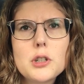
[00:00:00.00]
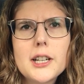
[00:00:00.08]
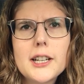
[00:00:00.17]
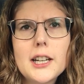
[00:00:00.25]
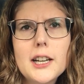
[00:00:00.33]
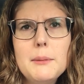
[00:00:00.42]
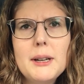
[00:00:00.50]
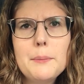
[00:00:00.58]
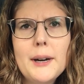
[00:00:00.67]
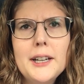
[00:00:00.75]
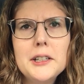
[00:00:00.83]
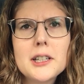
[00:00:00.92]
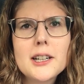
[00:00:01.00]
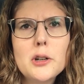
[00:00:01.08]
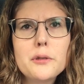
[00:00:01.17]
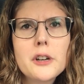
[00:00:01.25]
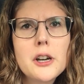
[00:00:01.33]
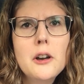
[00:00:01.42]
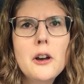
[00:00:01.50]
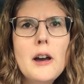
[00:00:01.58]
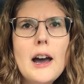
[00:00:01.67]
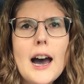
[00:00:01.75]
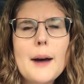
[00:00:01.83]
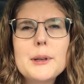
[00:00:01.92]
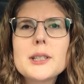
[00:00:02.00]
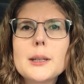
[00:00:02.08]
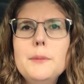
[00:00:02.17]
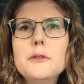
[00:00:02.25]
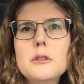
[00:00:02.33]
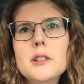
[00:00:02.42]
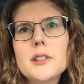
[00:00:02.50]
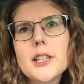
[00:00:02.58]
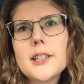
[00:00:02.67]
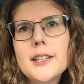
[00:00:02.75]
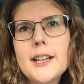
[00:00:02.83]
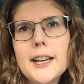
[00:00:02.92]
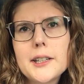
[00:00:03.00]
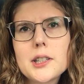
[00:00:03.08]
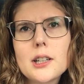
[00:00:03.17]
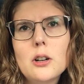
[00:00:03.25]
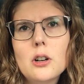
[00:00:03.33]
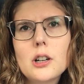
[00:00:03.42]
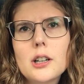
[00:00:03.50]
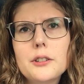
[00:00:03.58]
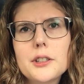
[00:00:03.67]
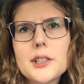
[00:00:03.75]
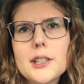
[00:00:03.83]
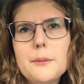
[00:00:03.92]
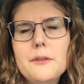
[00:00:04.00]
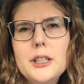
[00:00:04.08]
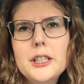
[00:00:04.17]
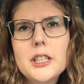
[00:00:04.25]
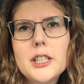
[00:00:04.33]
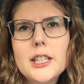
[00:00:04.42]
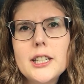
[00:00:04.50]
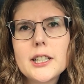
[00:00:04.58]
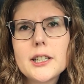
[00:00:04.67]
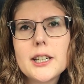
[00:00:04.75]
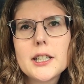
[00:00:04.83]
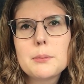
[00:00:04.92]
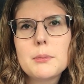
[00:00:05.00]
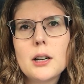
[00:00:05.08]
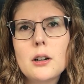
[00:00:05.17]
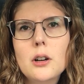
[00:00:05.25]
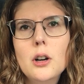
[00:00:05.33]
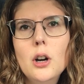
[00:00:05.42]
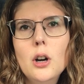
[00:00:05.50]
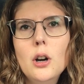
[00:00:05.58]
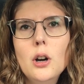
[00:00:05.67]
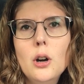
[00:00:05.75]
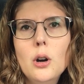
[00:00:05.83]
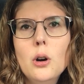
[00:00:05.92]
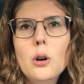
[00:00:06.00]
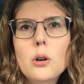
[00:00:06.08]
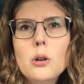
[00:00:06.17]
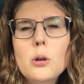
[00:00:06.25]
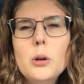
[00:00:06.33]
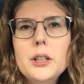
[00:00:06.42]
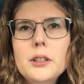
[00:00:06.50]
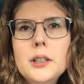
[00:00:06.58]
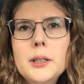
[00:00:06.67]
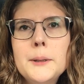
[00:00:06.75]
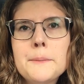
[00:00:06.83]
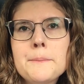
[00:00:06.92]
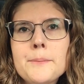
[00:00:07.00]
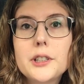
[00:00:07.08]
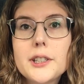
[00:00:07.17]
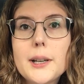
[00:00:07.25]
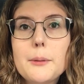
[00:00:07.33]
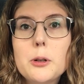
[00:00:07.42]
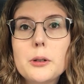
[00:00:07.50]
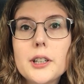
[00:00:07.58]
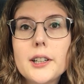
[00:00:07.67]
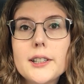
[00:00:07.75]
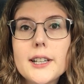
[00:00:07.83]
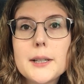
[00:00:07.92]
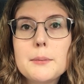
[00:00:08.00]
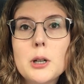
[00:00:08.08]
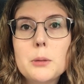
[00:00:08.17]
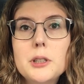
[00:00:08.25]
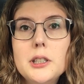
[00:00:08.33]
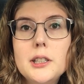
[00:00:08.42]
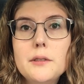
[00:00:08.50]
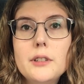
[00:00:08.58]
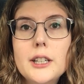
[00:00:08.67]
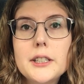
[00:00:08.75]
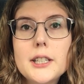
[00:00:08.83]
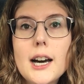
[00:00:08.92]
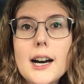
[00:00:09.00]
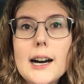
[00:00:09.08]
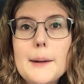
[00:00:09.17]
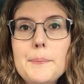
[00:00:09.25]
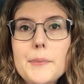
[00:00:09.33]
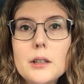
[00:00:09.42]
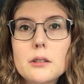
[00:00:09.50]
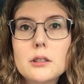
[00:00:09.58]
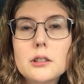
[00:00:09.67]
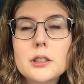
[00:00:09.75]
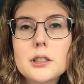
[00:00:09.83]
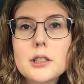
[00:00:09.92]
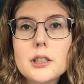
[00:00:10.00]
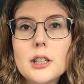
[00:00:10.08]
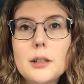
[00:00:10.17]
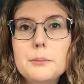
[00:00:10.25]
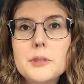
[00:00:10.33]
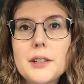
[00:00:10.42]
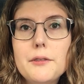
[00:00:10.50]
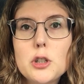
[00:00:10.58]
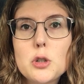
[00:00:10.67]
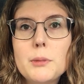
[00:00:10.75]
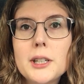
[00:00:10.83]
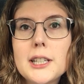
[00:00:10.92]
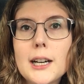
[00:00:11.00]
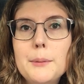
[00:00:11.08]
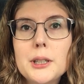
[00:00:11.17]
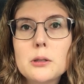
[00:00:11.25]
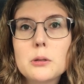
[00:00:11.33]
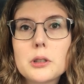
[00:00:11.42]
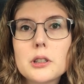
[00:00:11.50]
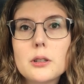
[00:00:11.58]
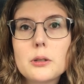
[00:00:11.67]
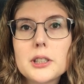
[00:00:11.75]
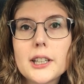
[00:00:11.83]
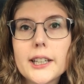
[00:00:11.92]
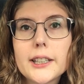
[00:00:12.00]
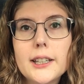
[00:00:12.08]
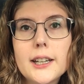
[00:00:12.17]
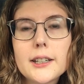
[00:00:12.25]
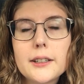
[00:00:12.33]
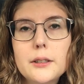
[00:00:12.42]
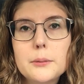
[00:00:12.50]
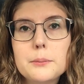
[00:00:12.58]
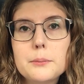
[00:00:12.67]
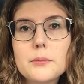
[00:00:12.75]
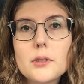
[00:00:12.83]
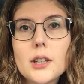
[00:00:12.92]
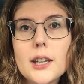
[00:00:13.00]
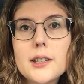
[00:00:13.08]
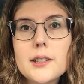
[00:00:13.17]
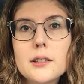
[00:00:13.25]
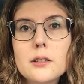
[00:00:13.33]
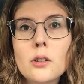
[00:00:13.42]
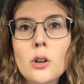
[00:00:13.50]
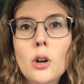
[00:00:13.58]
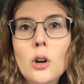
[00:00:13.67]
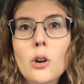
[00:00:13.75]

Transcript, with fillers: stelle da meine Beine drauf. Aber es gibt für den Sessel einen extra Hocker und deshalb will ich den jetzt erstmal holen, und deshalb gucke ich jetzt erstmal, ob die den vielleicht da haben. Und ähm, dann, wenn ich schon mal da bin, gucke ich auch direkt nach einem Kissen